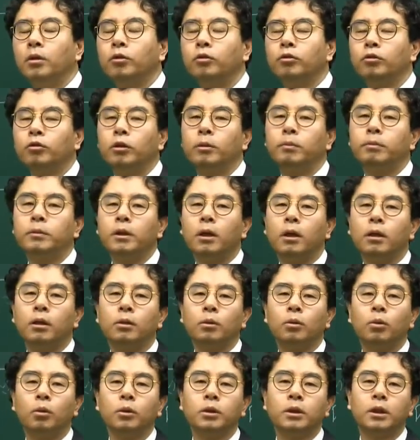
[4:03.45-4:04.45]

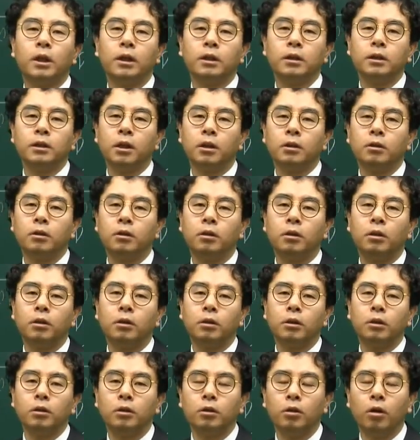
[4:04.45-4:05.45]
수입자는
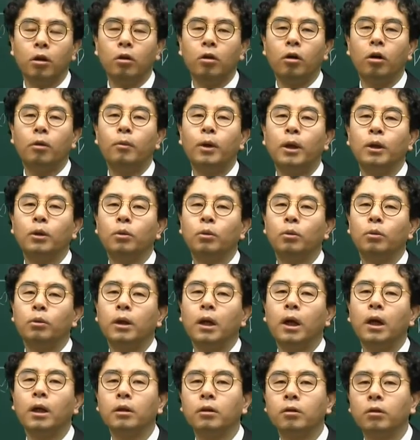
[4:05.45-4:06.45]
도착지에서 영업
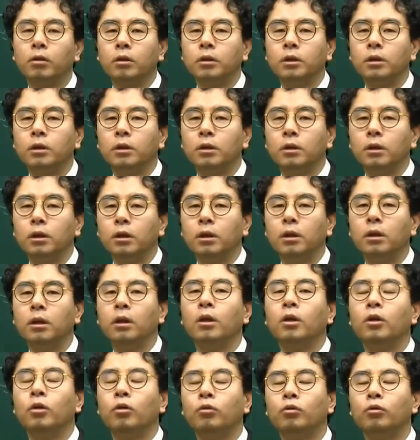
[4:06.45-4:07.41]
활동을 할 것이니